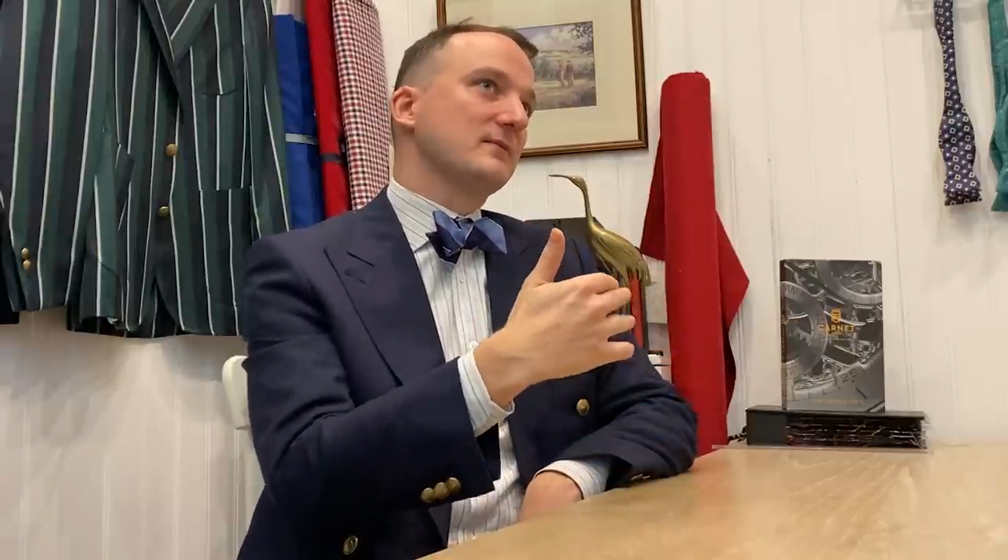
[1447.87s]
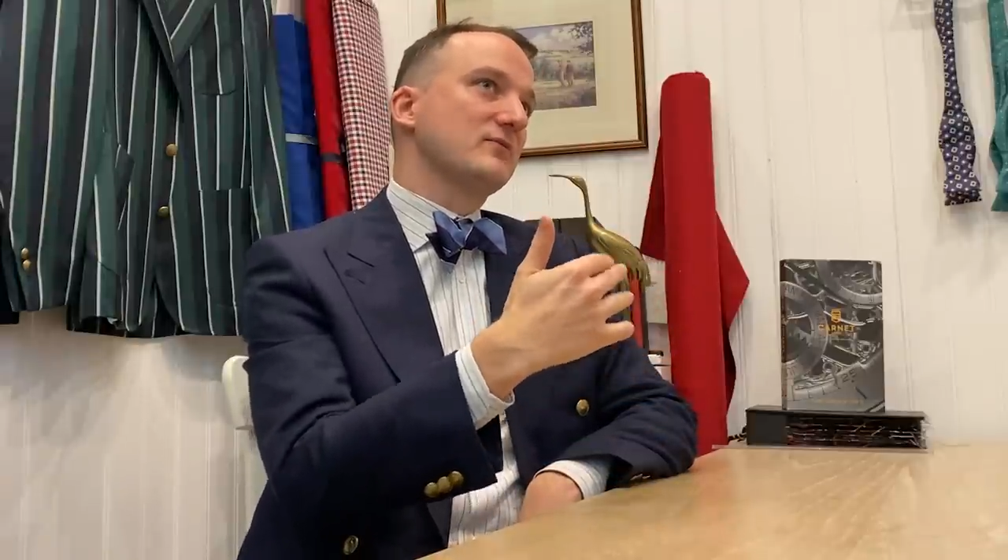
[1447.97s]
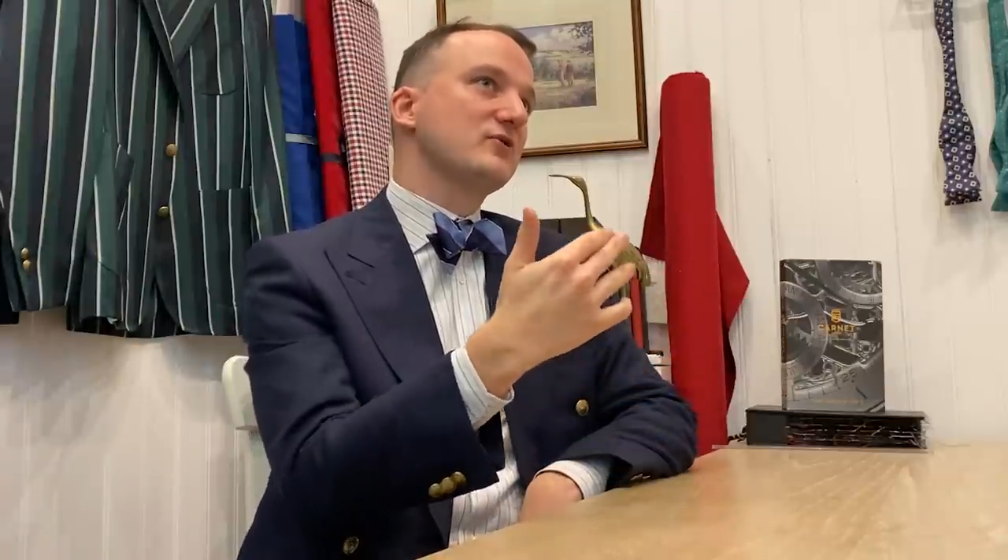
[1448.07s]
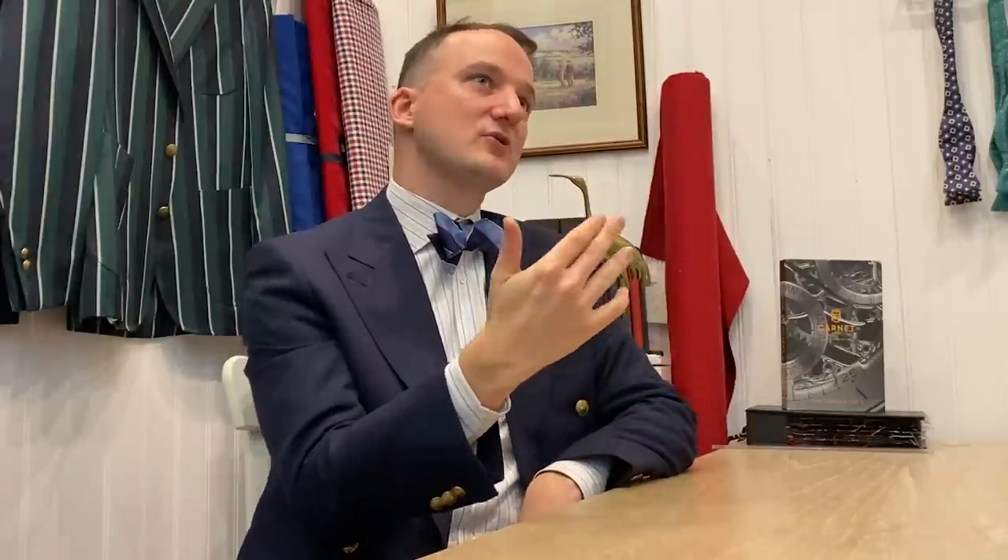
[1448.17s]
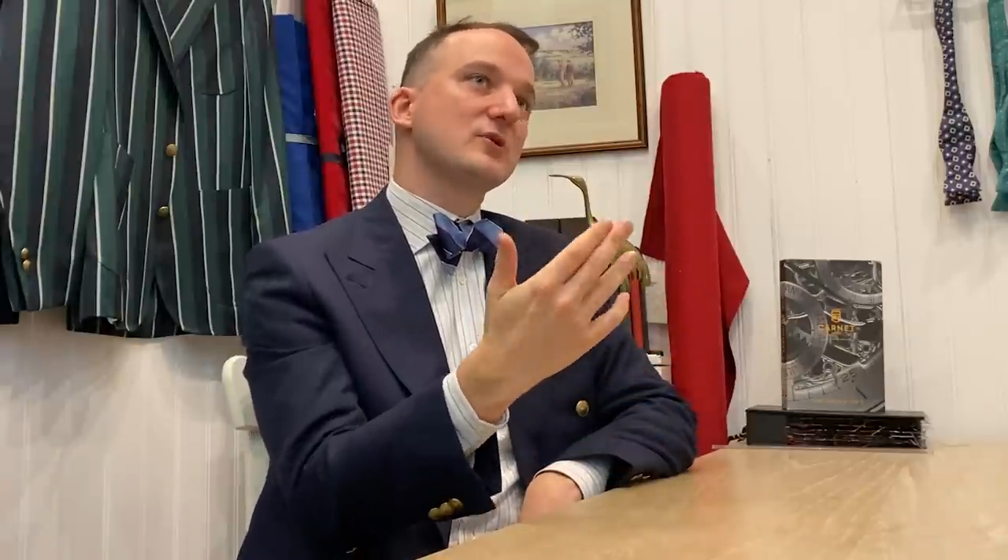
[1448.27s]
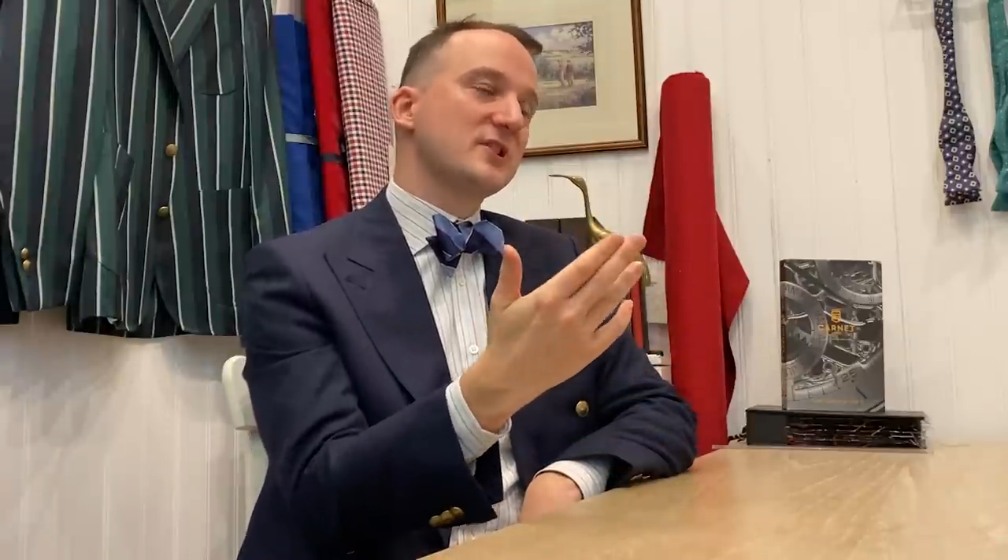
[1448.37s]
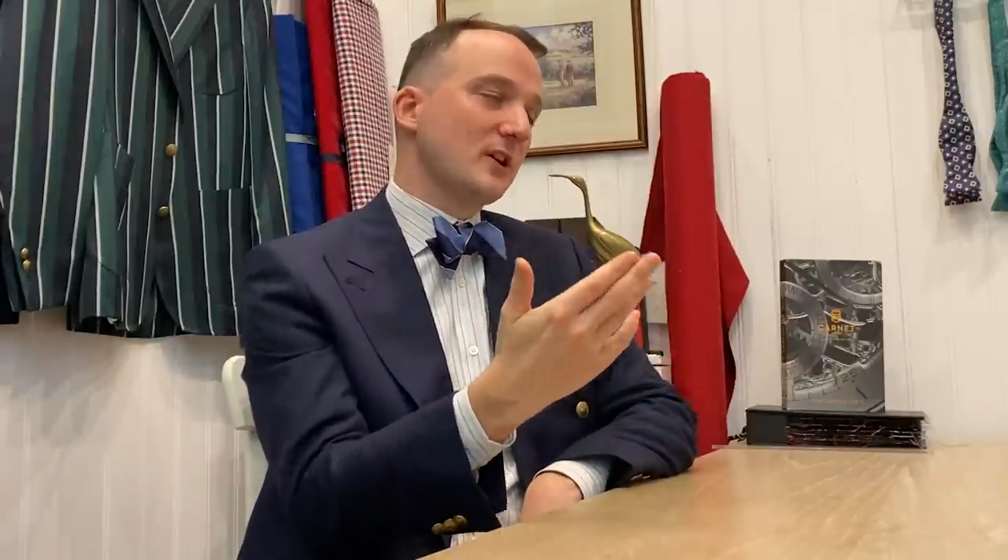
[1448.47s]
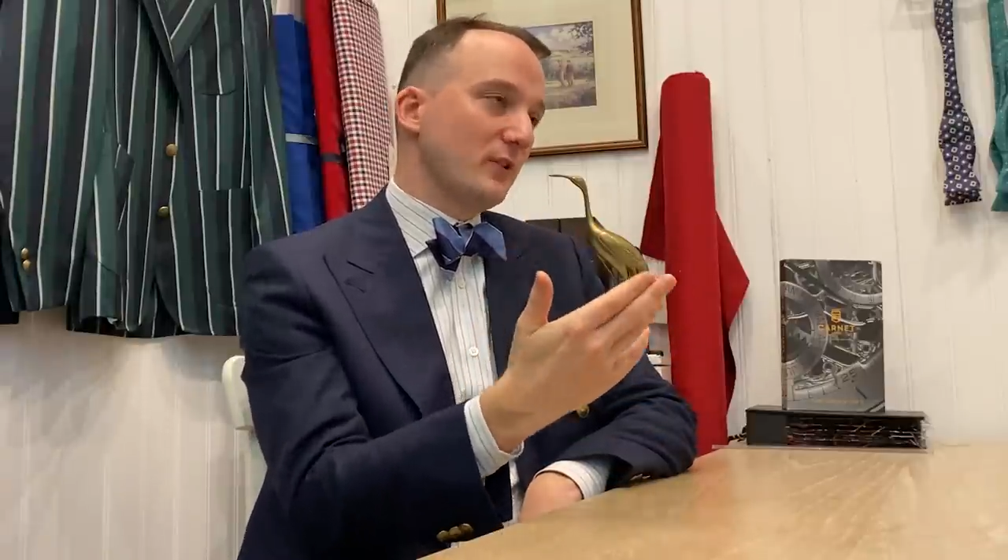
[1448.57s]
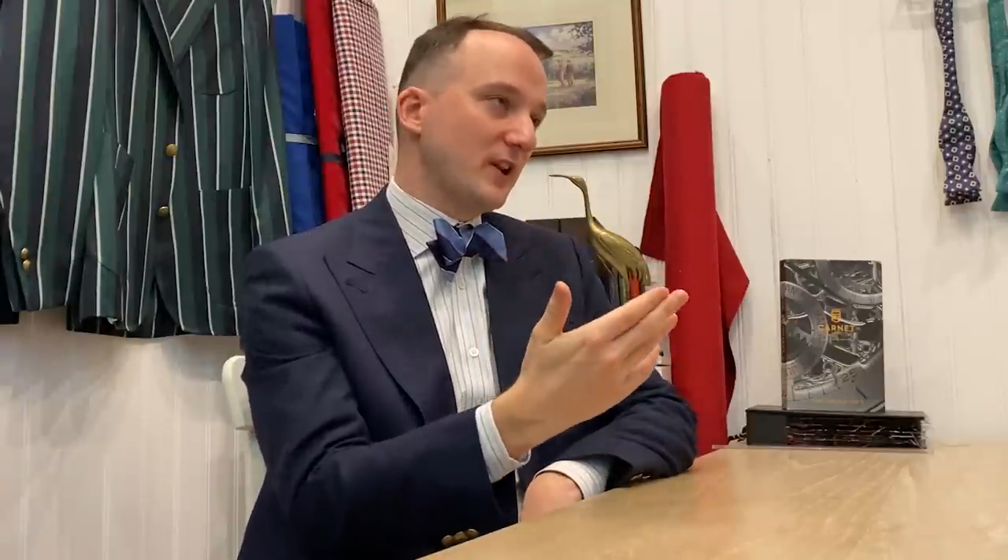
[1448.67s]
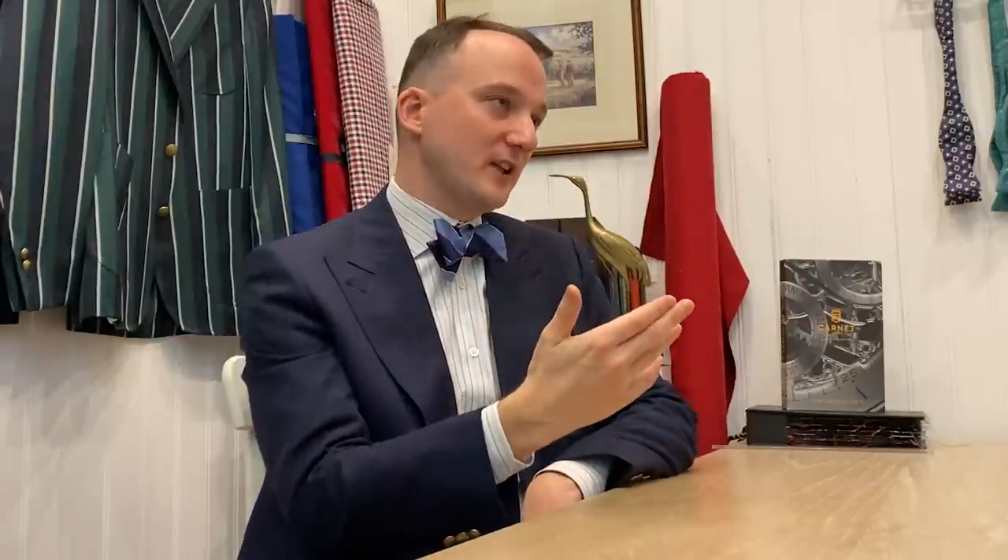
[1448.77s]
jusqu'au
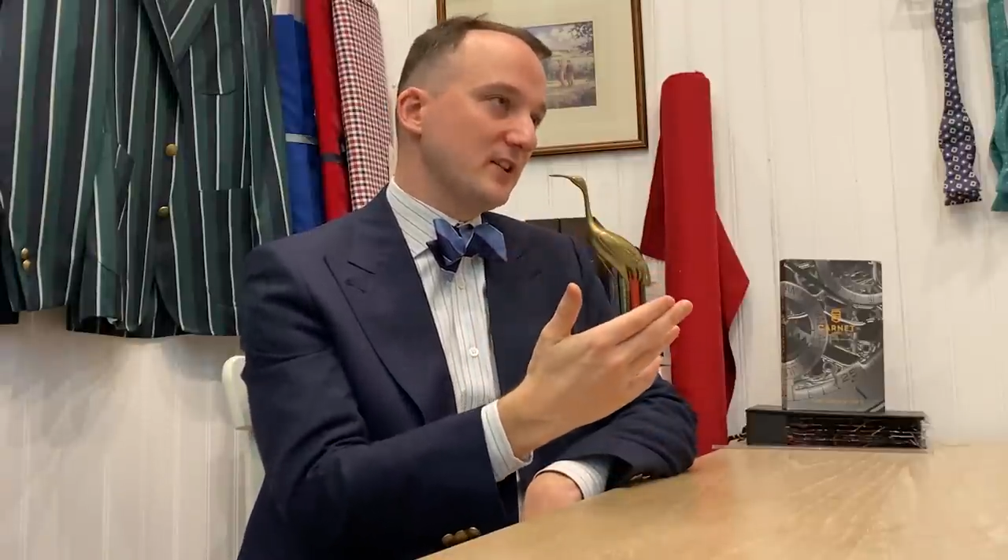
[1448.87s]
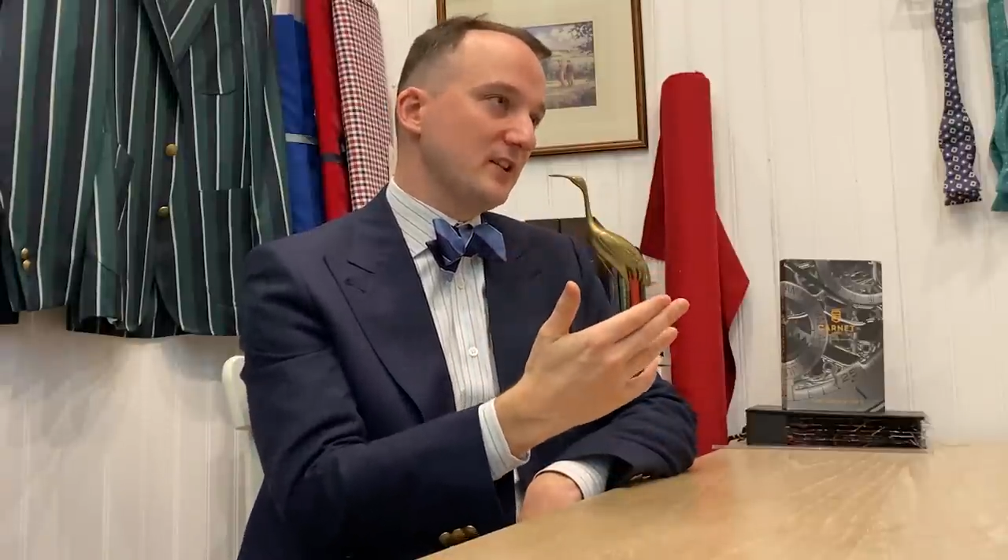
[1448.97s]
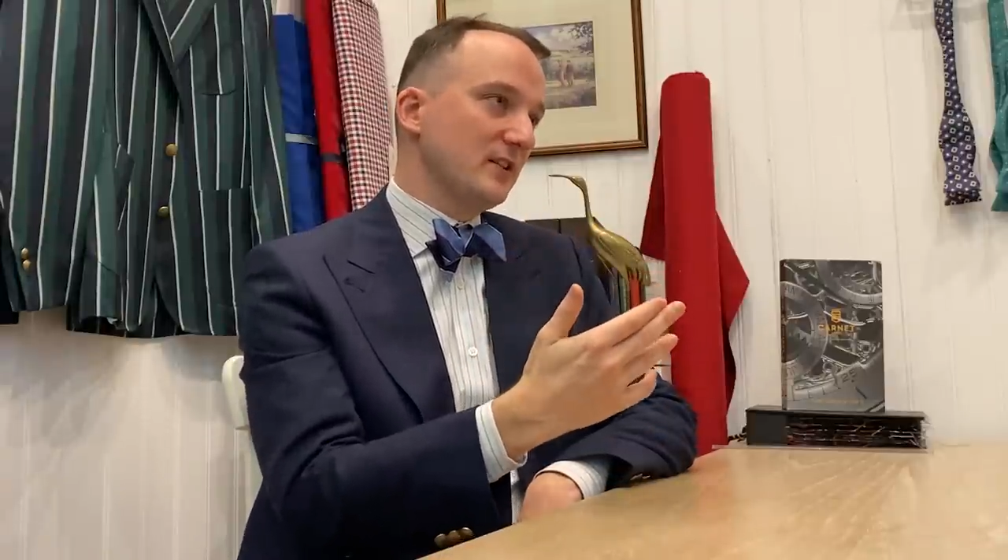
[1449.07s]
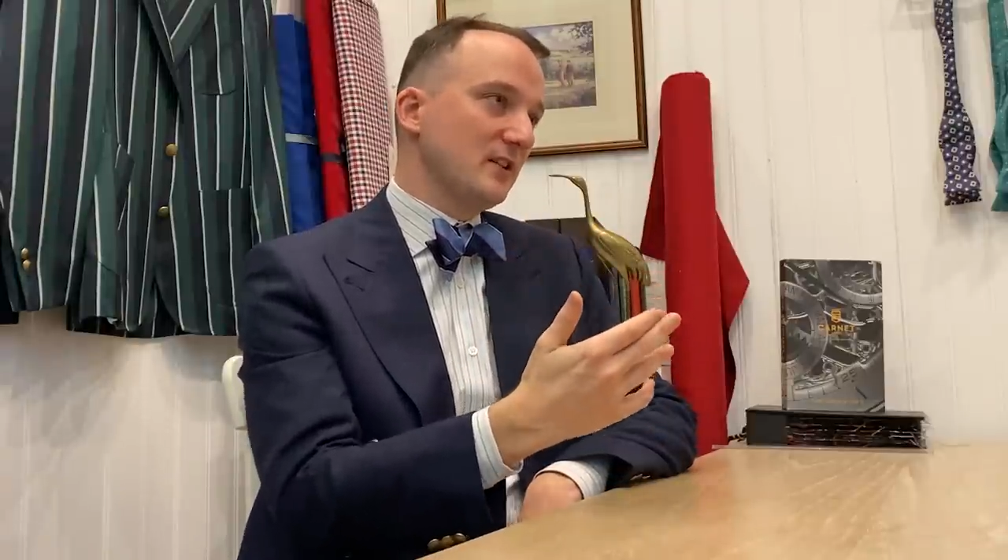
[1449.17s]
siècle dernier.